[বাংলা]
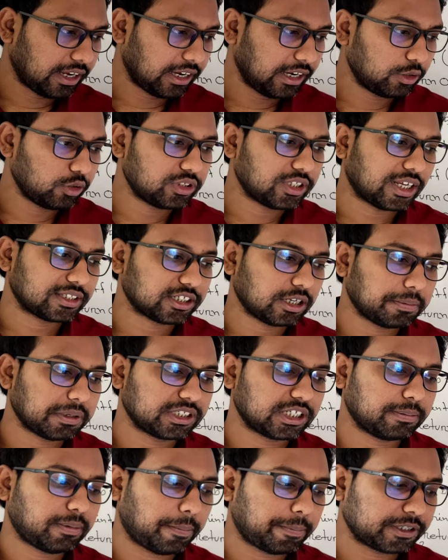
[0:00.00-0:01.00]
এখানে একটু যাচাই
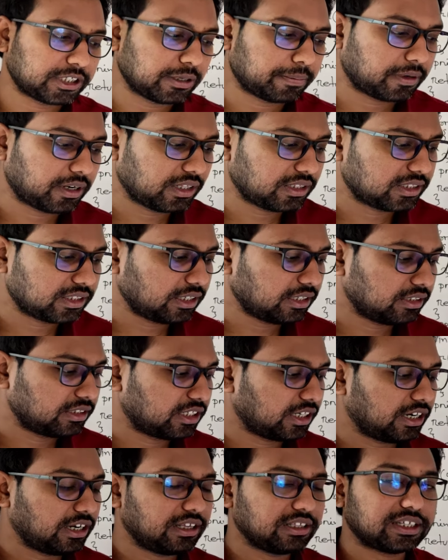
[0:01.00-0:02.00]
বাচাই ব্যাপার সেপার আছে
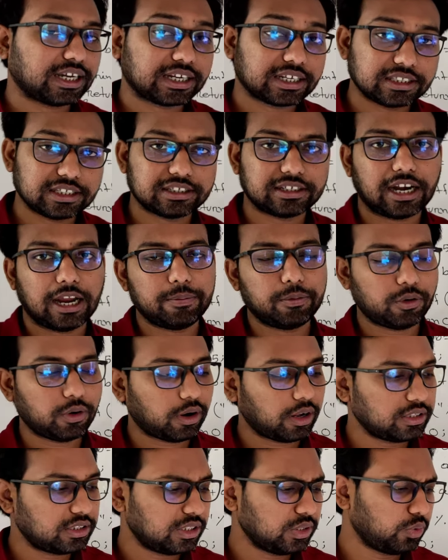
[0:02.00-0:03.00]
যে যাকে টাইপ
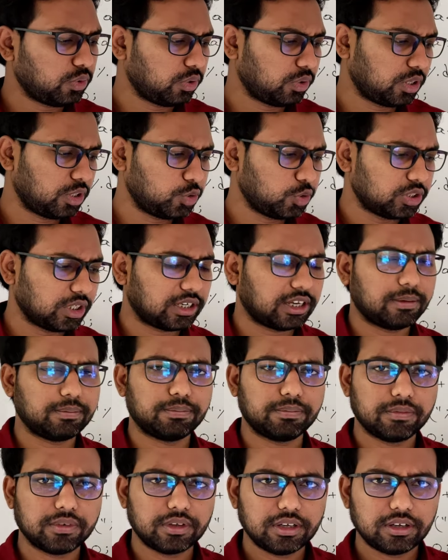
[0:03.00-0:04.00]
করাইছি ও কিছু জায়গায়